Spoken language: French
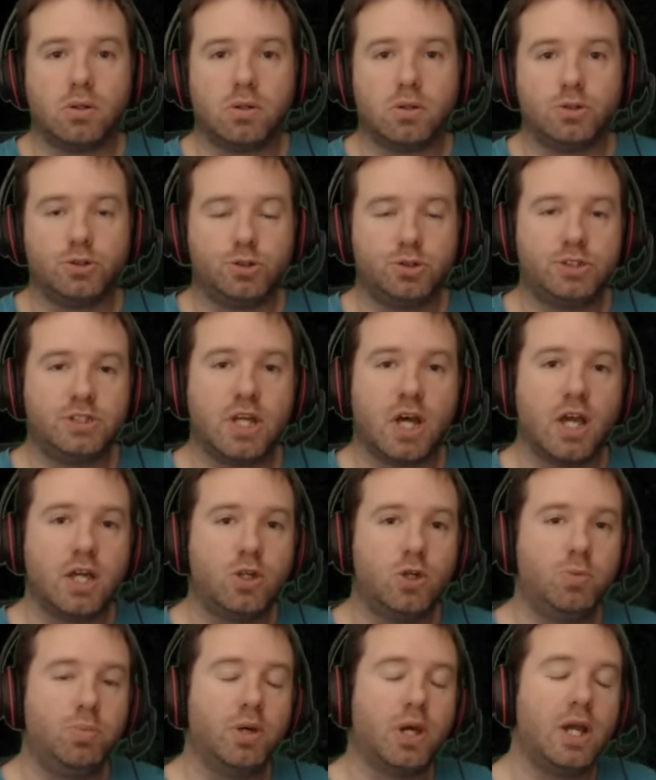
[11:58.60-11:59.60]
juste à
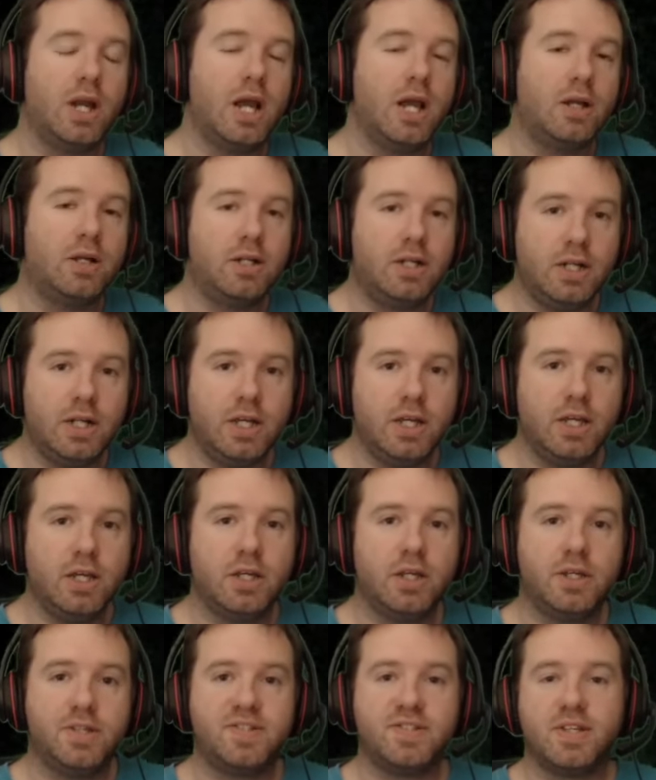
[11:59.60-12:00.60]
récupérer la
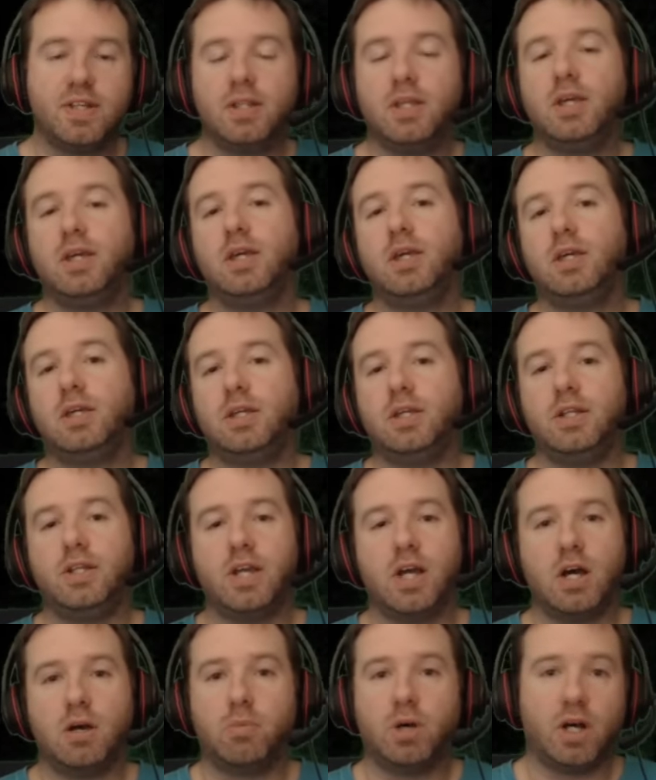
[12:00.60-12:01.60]
clé CD qu'il
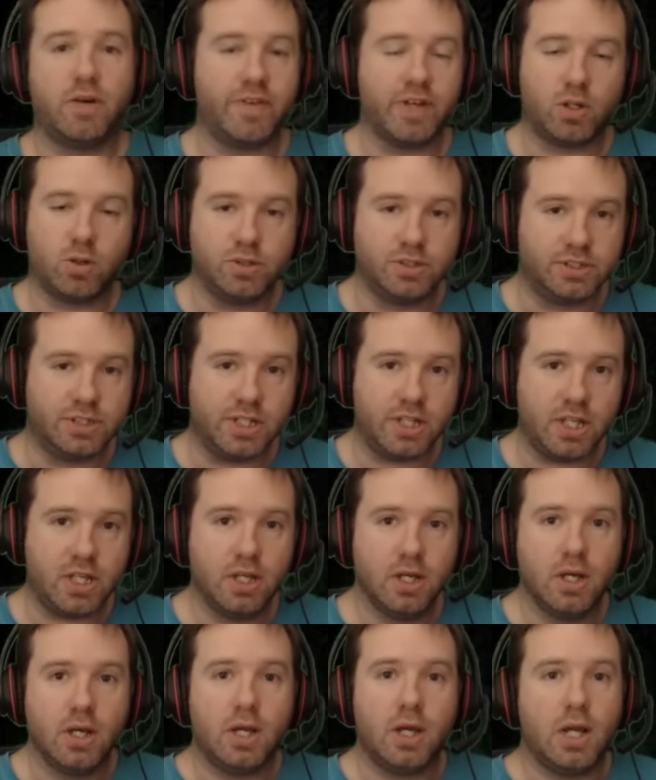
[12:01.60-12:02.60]
y a bah, avec le CD
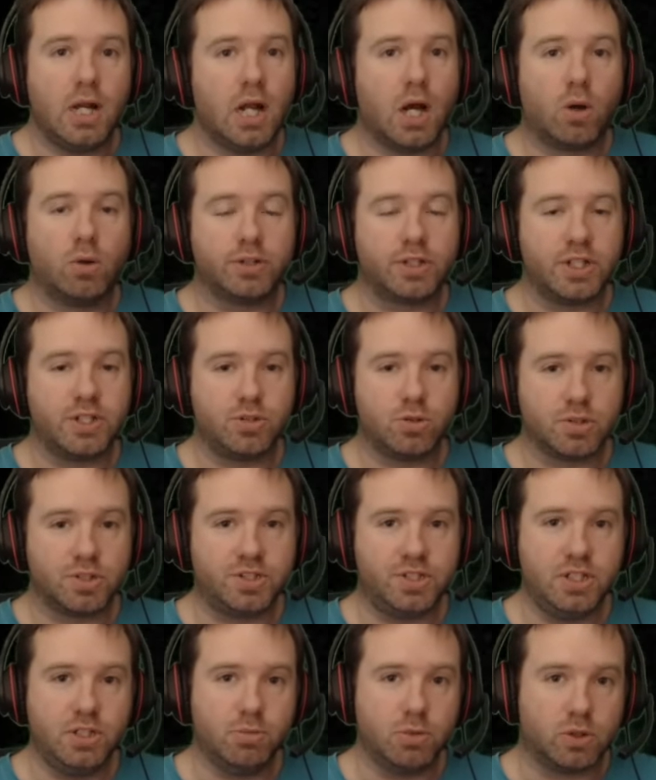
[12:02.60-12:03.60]
et la rentrer sur
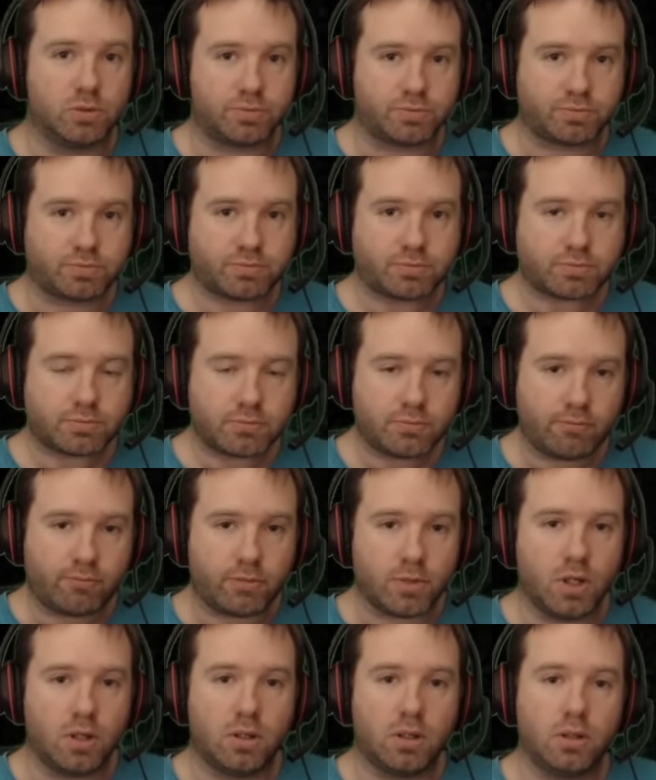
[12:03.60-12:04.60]
Steam.
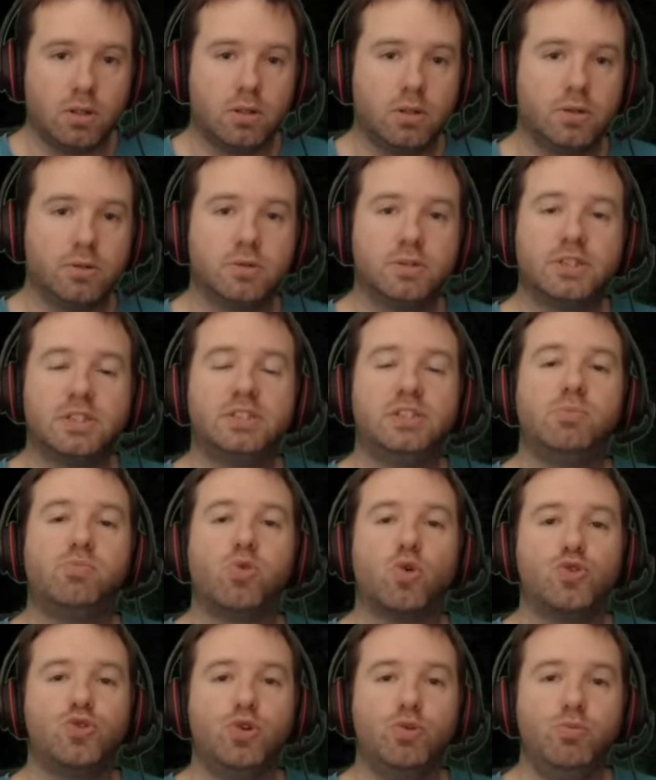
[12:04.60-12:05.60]
Euh, donc ça c'est
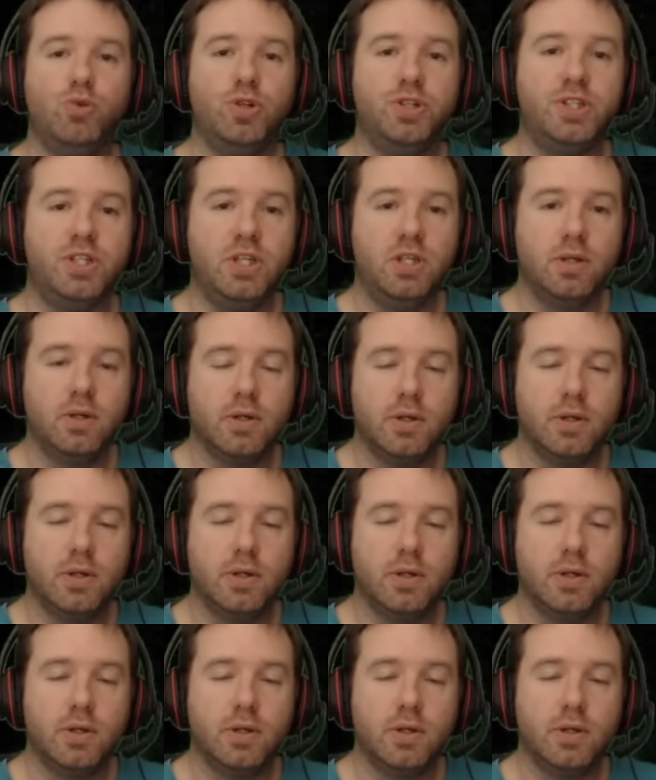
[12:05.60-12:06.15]
pour jouer multi.